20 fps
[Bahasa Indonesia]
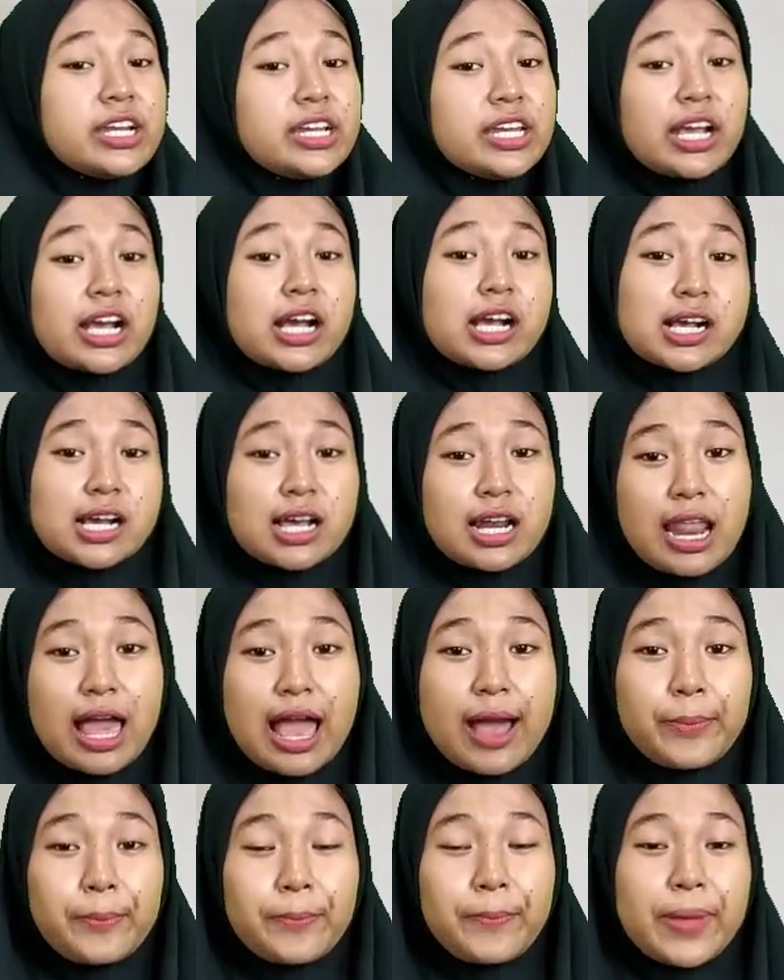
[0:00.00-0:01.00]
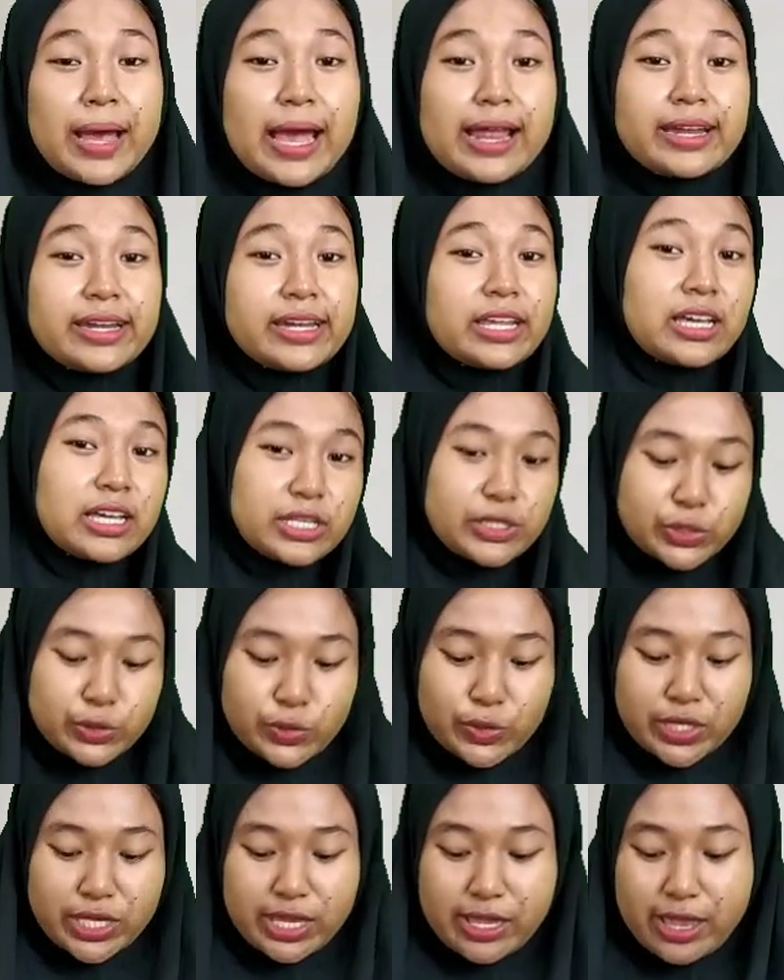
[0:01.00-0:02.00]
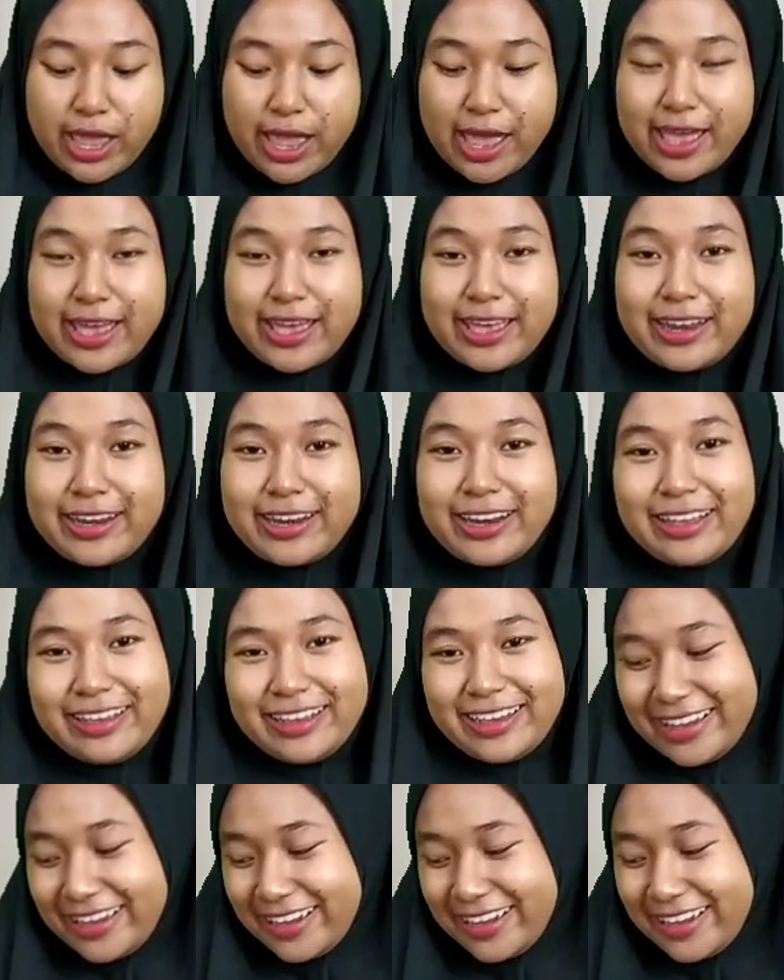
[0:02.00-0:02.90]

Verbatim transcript: di kegelapan, di kesunyian.